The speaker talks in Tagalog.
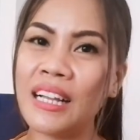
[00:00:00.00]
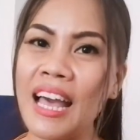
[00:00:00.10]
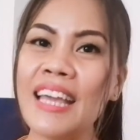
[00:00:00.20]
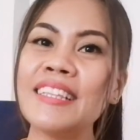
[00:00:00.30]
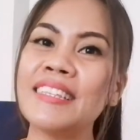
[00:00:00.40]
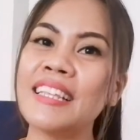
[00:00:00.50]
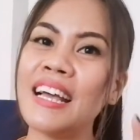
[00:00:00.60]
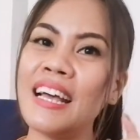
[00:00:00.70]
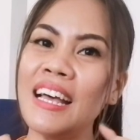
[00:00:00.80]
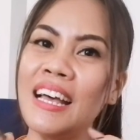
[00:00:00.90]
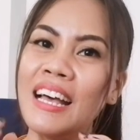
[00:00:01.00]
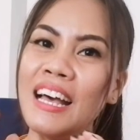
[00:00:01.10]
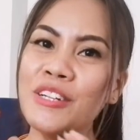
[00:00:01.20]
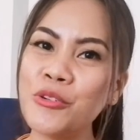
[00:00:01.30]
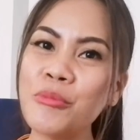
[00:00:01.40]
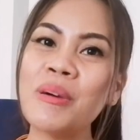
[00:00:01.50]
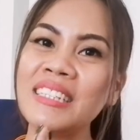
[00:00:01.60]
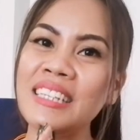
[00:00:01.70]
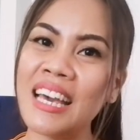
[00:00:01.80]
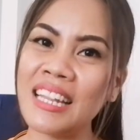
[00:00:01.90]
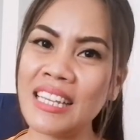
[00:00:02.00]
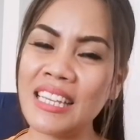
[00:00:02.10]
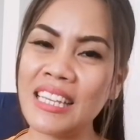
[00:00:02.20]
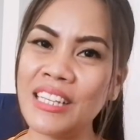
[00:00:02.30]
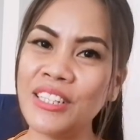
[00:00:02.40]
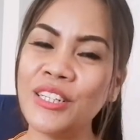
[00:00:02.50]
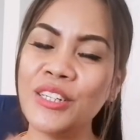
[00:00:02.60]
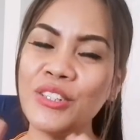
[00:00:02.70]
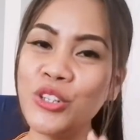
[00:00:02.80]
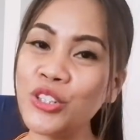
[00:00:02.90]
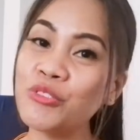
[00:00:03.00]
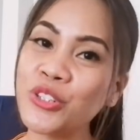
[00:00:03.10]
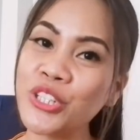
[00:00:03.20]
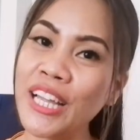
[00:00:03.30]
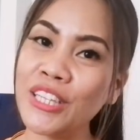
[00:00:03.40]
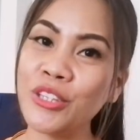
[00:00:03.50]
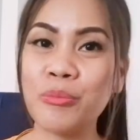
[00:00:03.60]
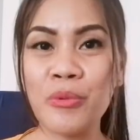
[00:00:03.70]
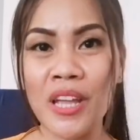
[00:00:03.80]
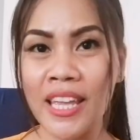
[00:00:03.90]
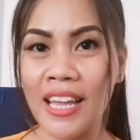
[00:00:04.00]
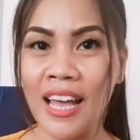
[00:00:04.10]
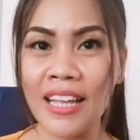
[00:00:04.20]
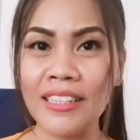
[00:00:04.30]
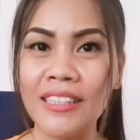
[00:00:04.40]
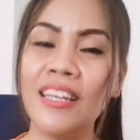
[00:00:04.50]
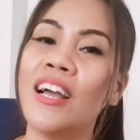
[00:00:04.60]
kahit na anong mangyari, don't forget to pray God.